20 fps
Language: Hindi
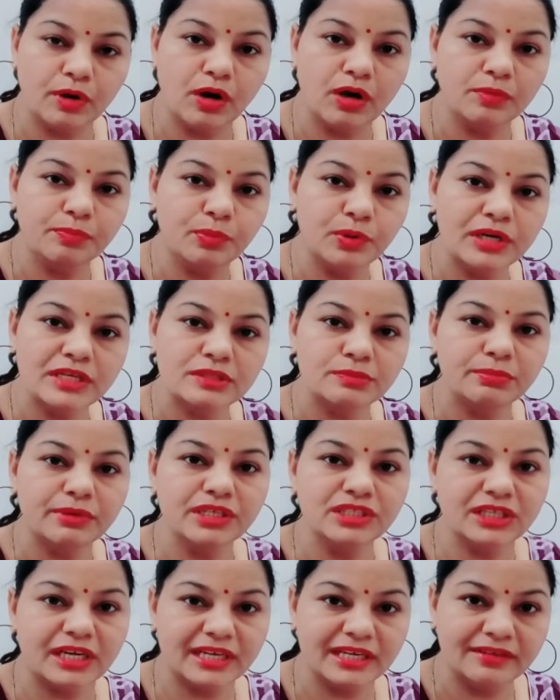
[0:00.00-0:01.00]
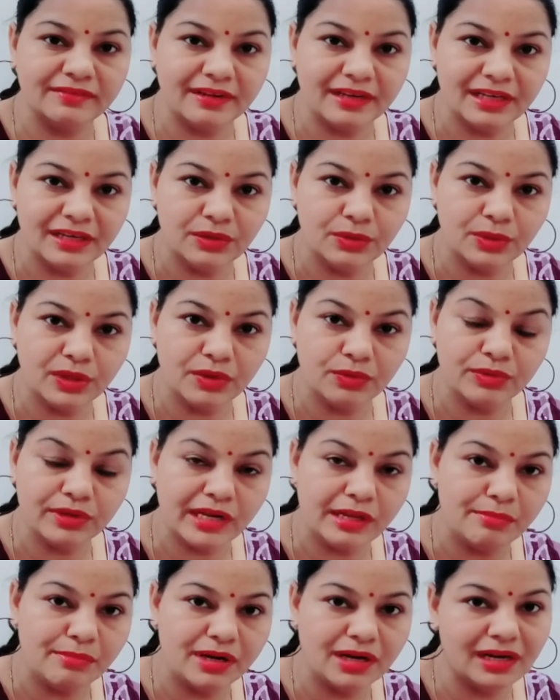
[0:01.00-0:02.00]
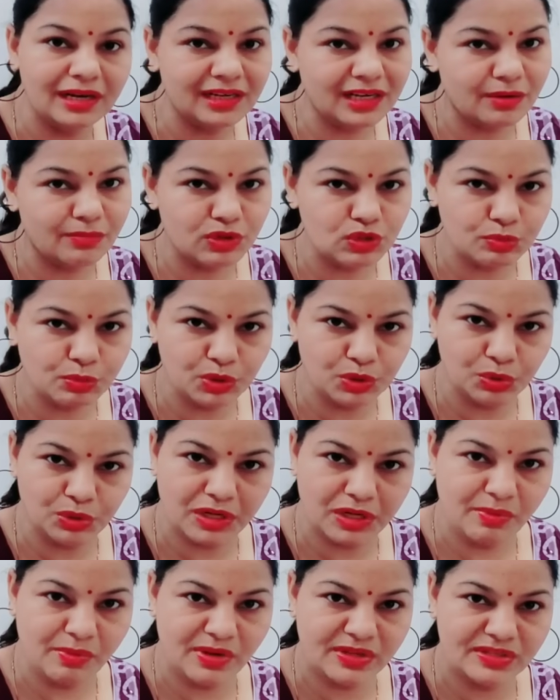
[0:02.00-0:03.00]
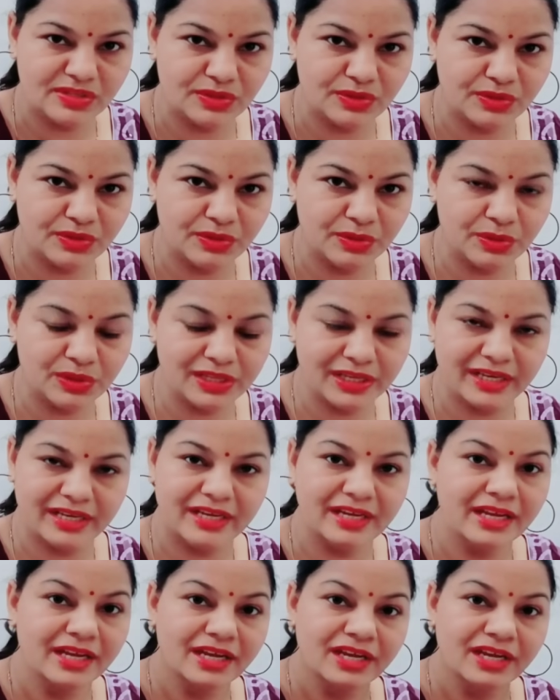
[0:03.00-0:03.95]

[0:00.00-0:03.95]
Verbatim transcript: और पुलिस में जाने वाले लोग हैं उनके लिए मंगल का मजबूत बहुत जरूरी होता है